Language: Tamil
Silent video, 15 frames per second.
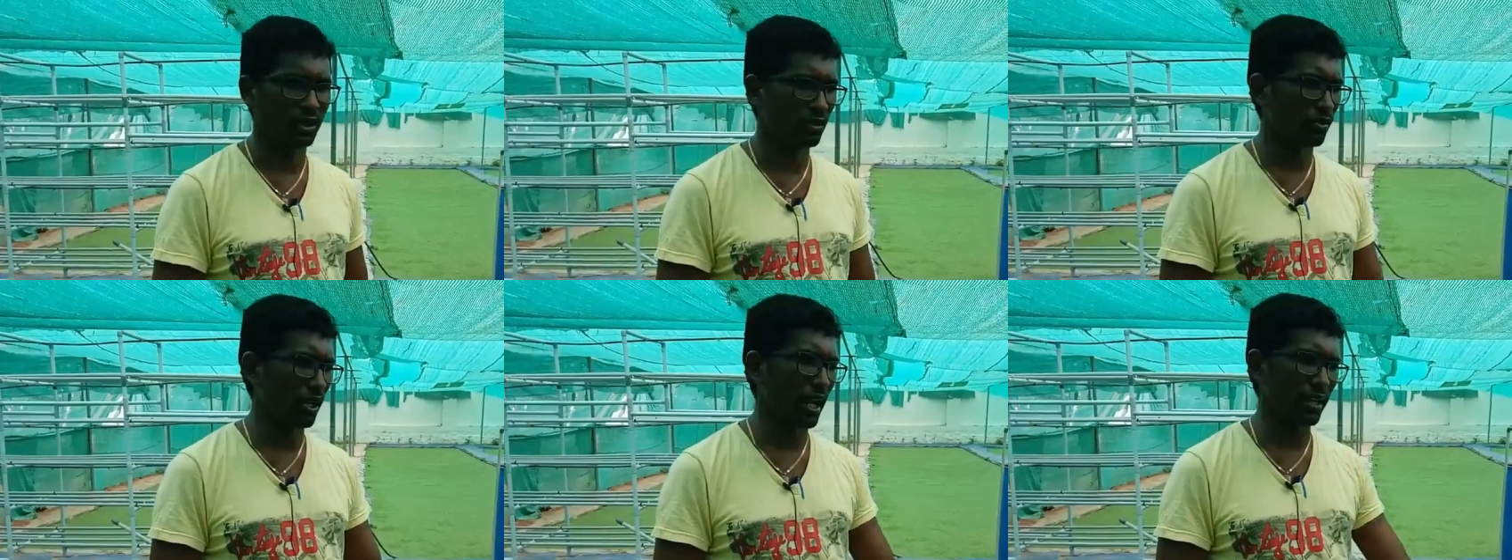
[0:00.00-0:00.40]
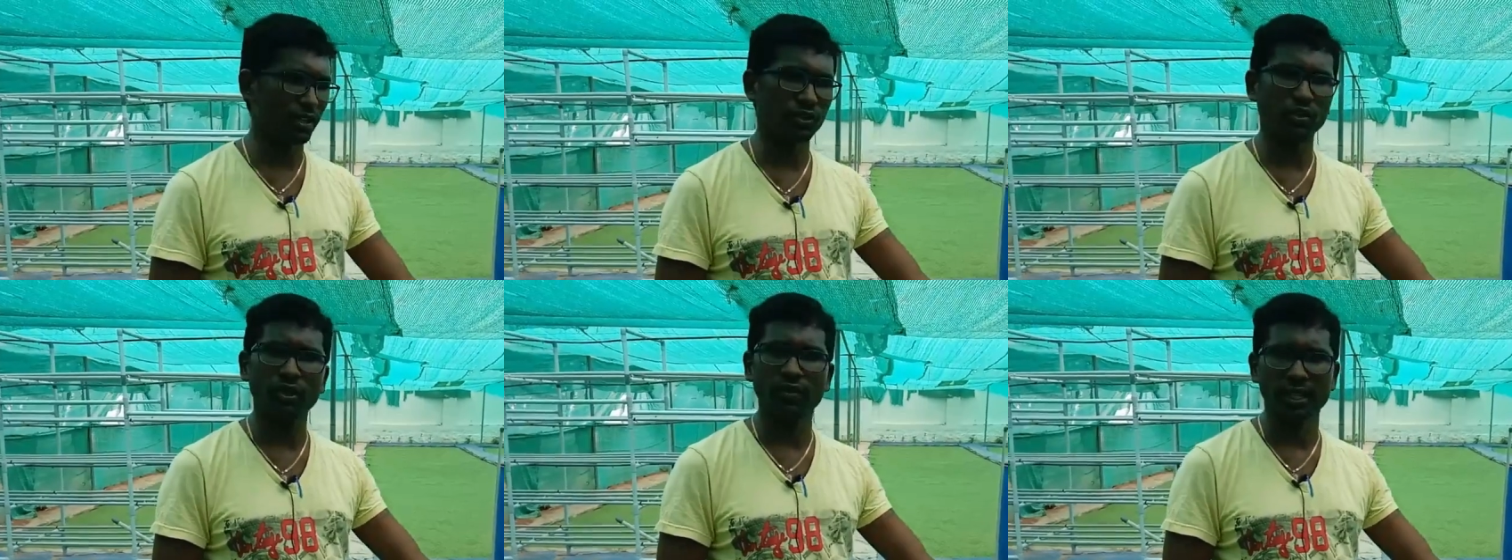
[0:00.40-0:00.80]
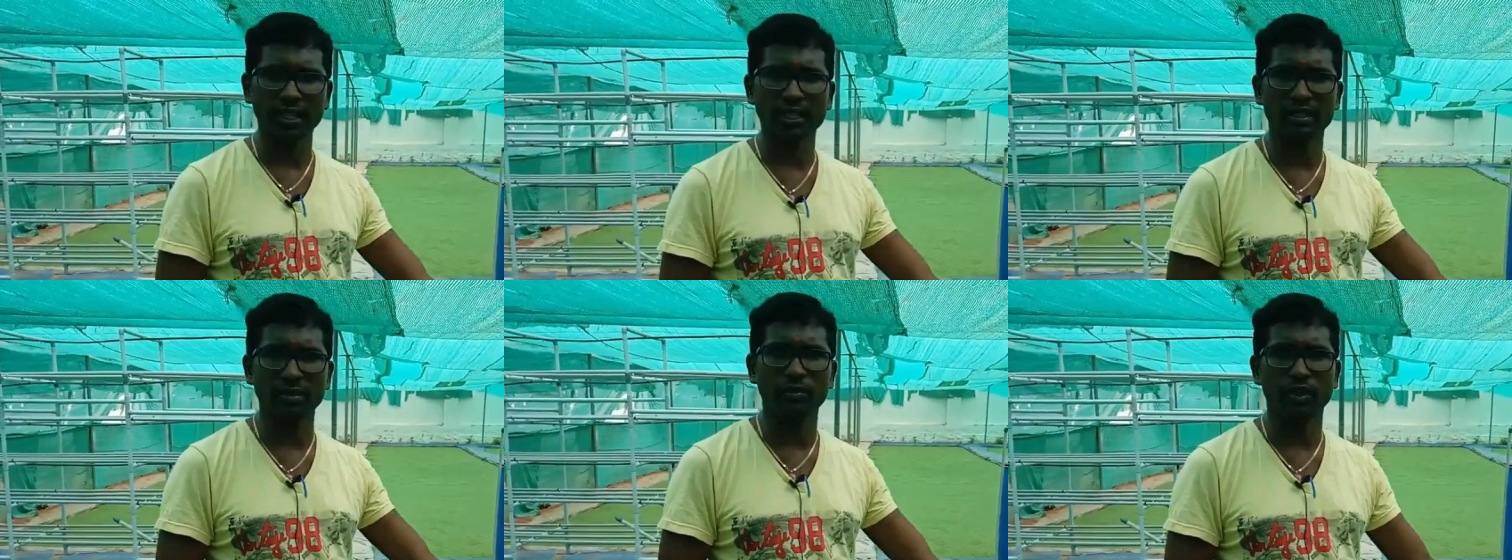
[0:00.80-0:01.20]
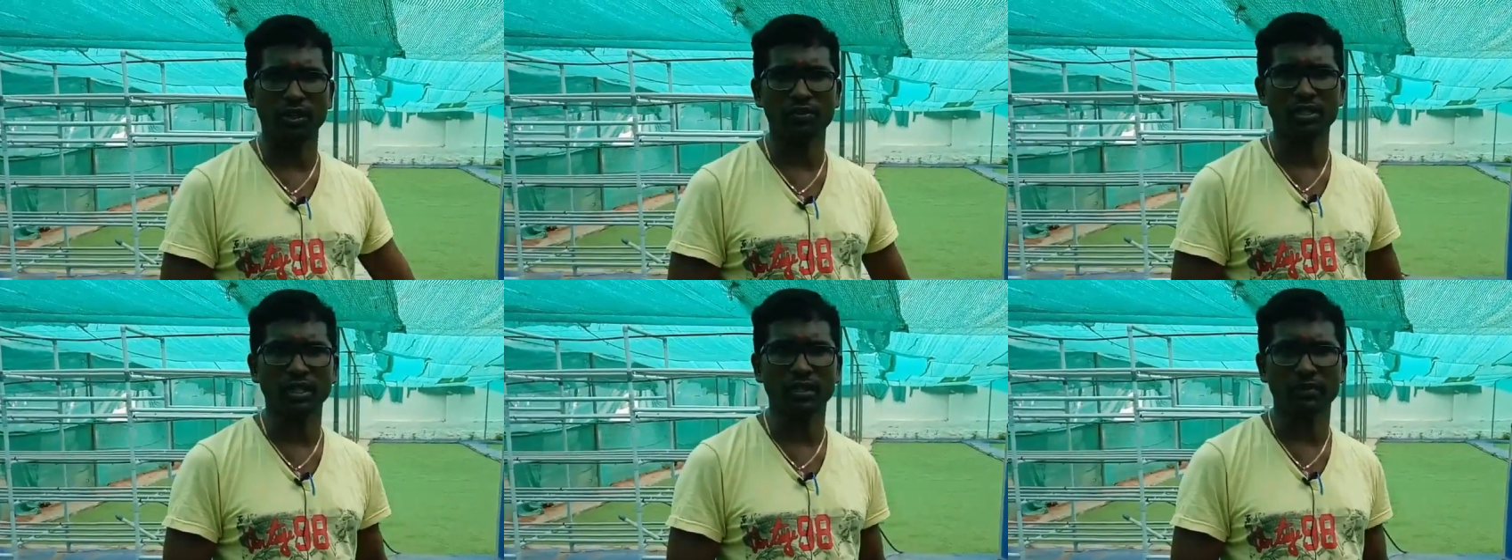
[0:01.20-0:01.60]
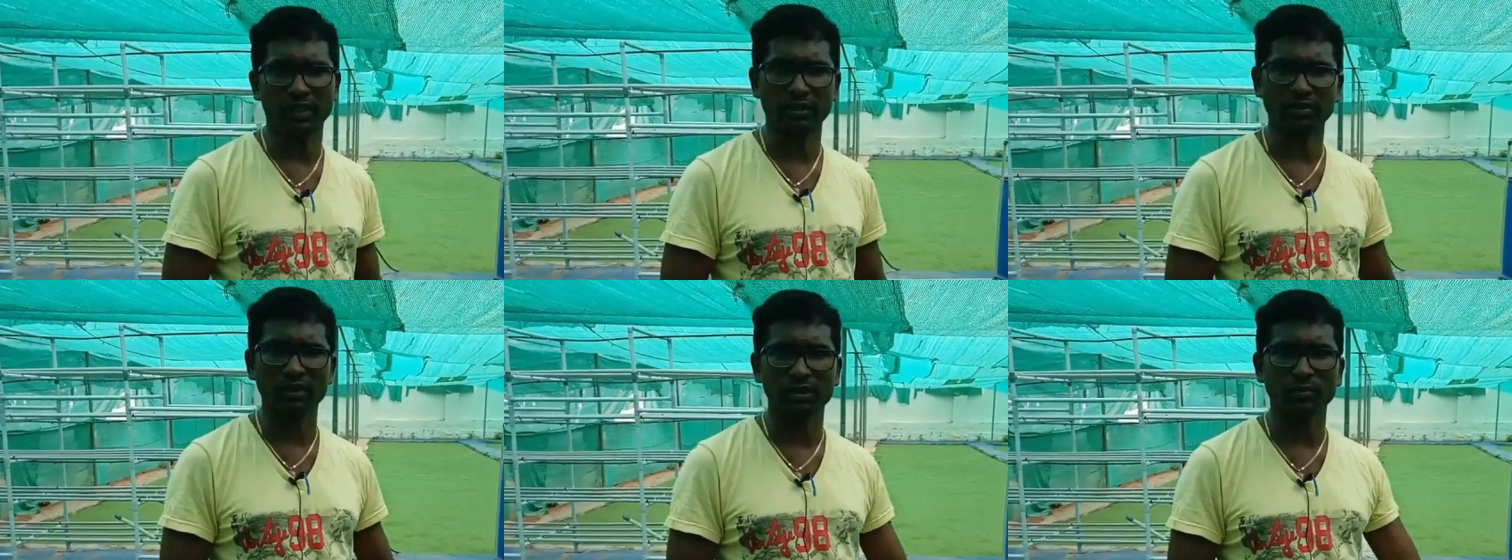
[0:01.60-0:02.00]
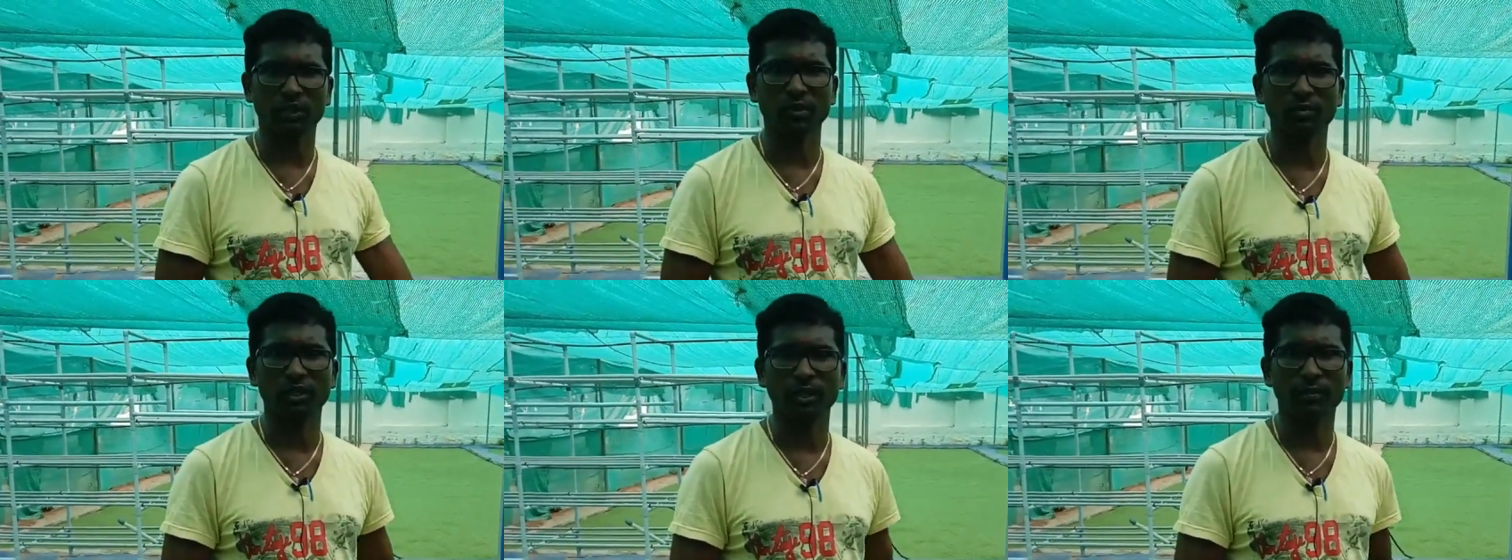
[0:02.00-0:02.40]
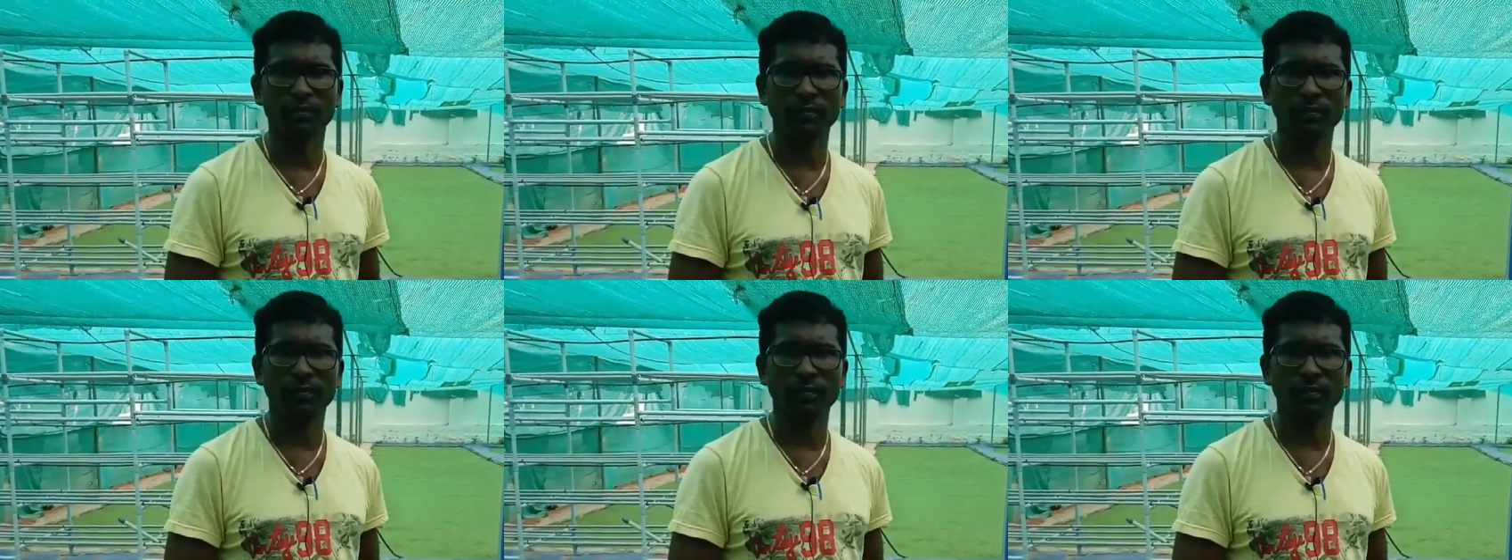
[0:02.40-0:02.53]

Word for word: ஒரு அரை கிலோ விதை இதில் போட்டோம் வச்சுக்கலாம் ஃபஸ்ட்டு ஃபஸ்ட்டு போடும்போது